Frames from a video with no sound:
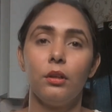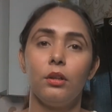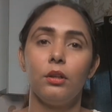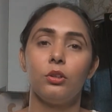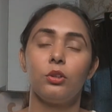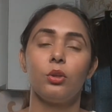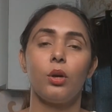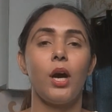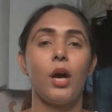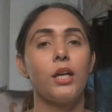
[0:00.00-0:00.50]

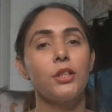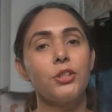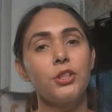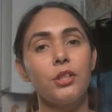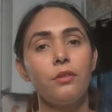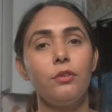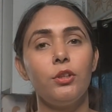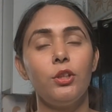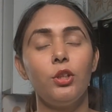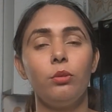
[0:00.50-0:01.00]
तो आज की
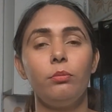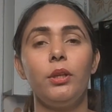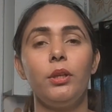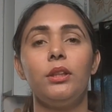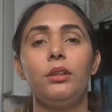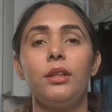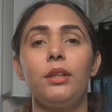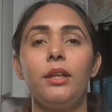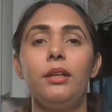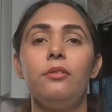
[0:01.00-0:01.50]
वीडियो में
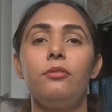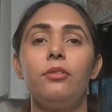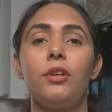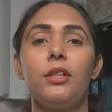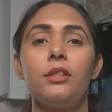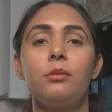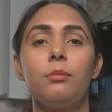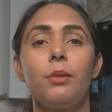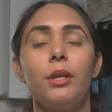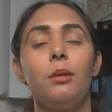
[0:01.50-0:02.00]
इतना ही
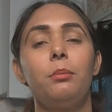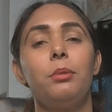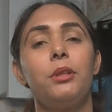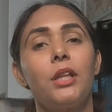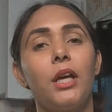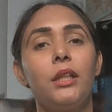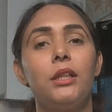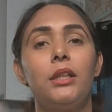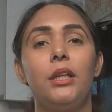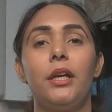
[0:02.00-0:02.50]
फ्रेंड्स मैंने
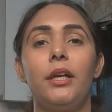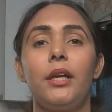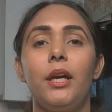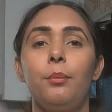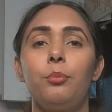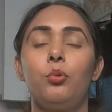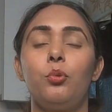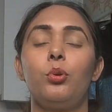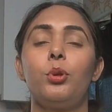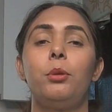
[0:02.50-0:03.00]
बता दिया है
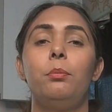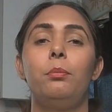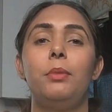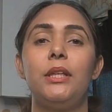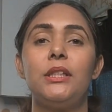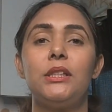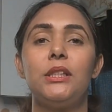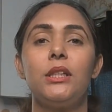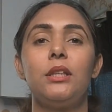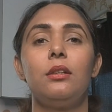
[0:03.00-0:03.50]
आपको कि
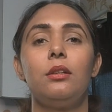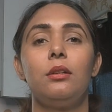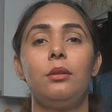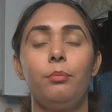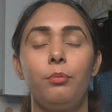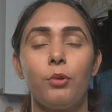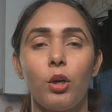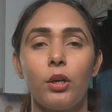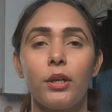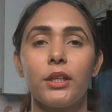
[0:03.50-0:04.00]
बेसिक
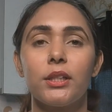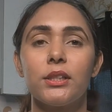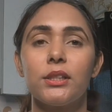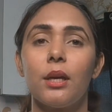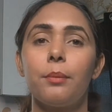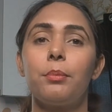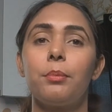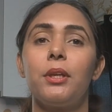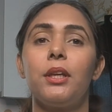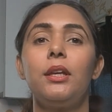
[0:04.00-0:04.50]
प्रोडक्ट्स
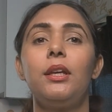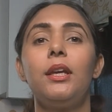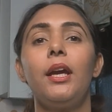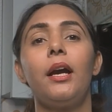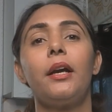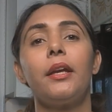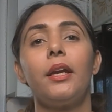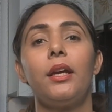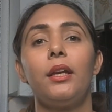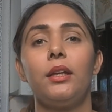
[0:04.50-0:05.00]
आपके क्या
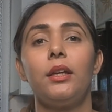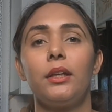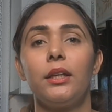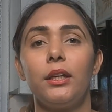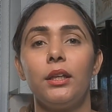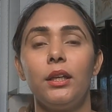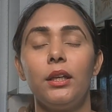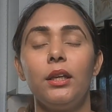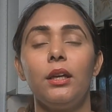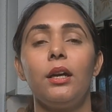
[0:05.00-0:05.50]
क्या
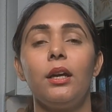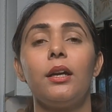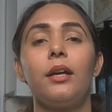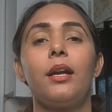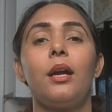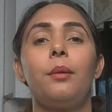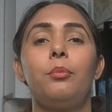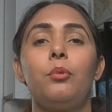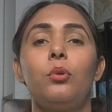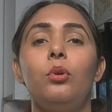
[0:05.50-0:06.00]
लगेंगे अगर
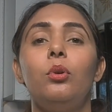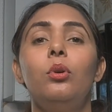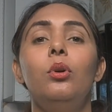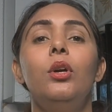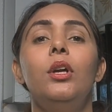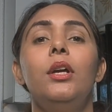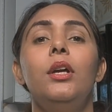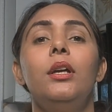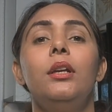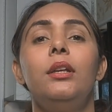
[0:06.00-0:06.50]
आपको
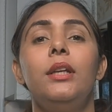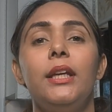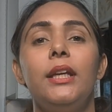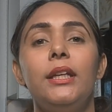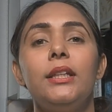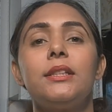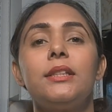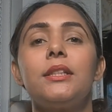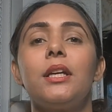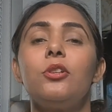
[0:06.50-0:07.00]

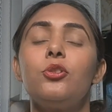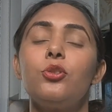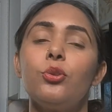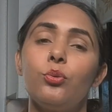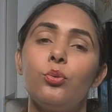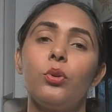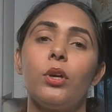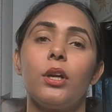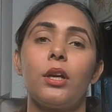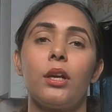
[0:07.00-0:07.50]
नेल्स का शुरू
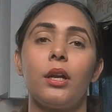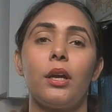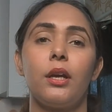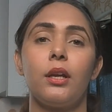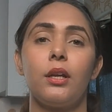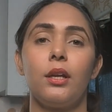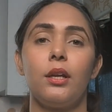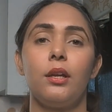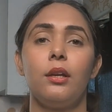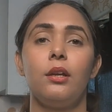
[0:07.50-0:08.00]
करना
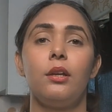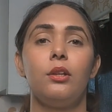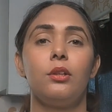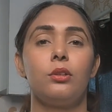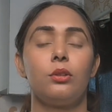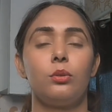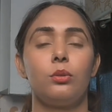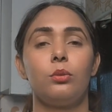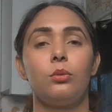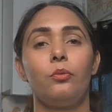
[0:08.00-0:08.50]
है
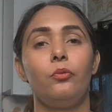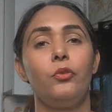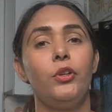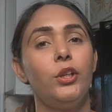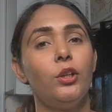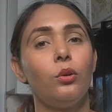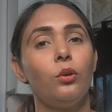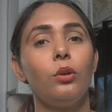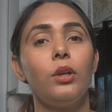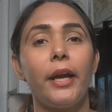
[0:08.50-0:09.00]
तो
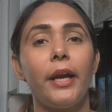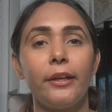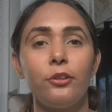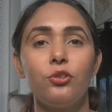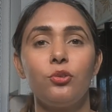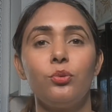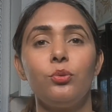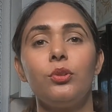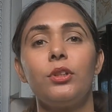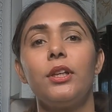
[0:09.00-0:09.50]
वीडियो को लाइक
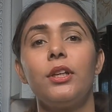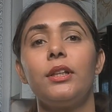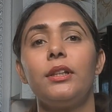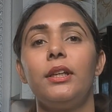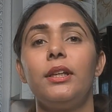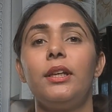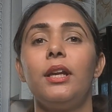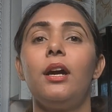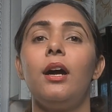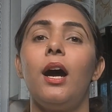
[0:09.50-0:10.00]
ज़रूर कर
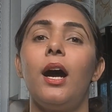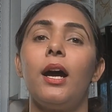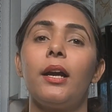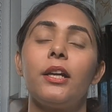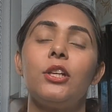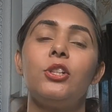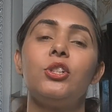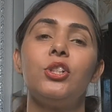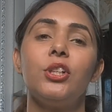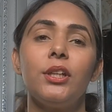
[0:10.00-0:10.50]
देना
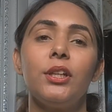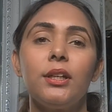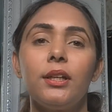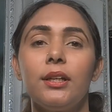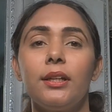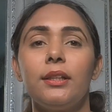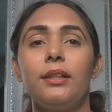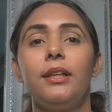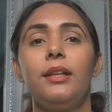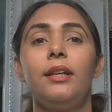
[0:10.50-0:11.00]
आगे शेयर
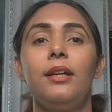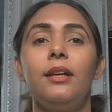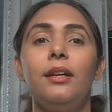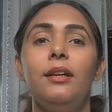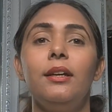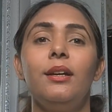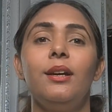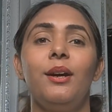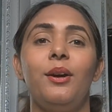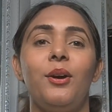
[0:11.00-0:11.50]
कर देना
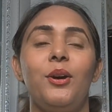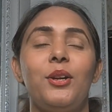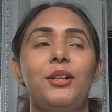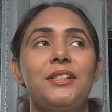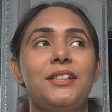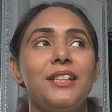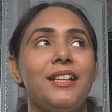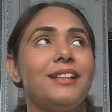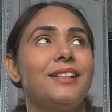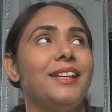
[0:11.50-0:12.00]
और
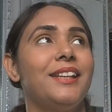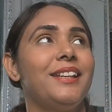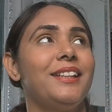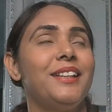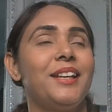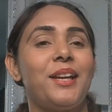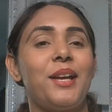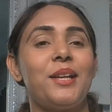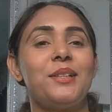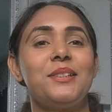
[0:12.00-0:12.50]
सर देखिए
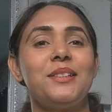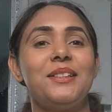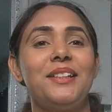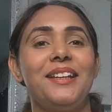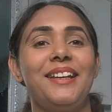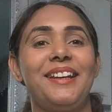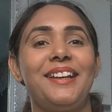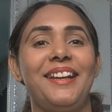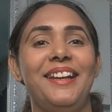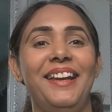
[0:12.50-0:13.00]
कैसे
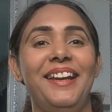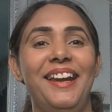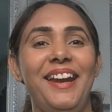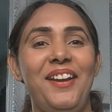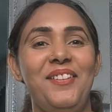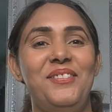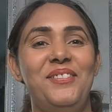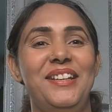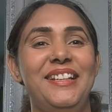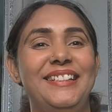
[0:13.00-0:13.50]
देख रहे हैं
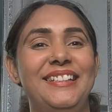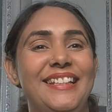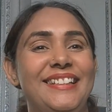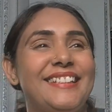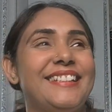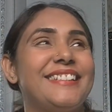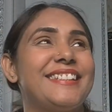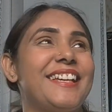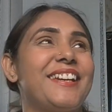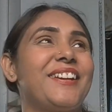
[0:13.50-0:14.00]
पीछे
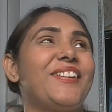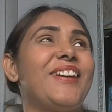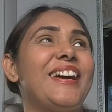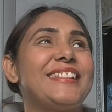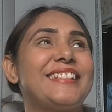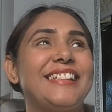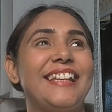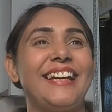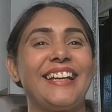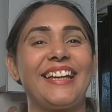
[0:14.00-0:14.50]
से सर को
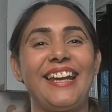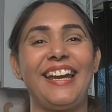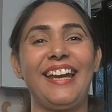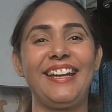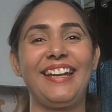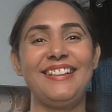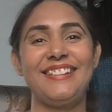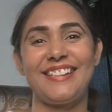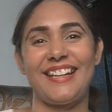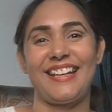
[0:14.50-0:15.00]
ऐसे लग रहा है
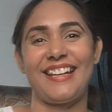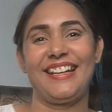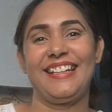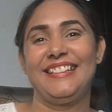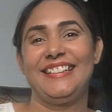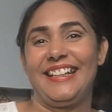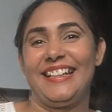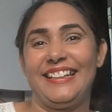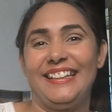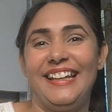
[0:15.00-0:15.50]
कि सर
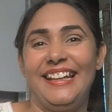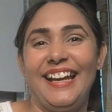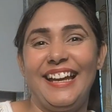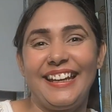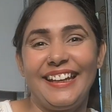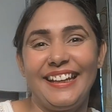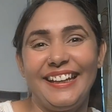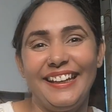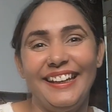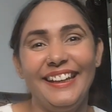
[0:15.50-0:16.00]
नज़र नहीं आ
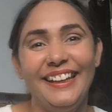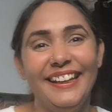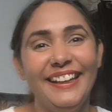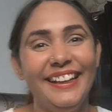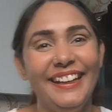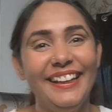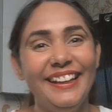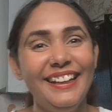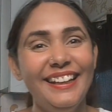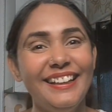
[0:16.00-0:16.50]
रहे
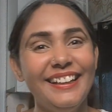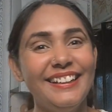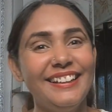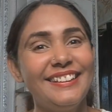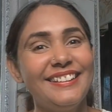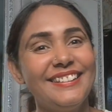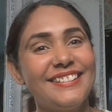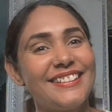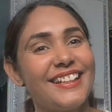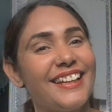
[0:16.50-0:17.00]

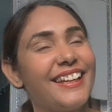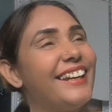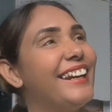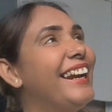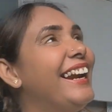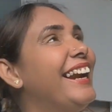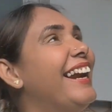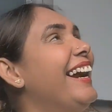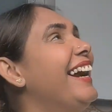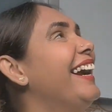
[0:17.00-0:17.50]

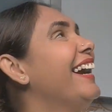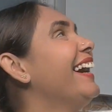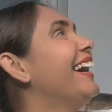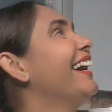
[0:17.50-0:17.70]
सर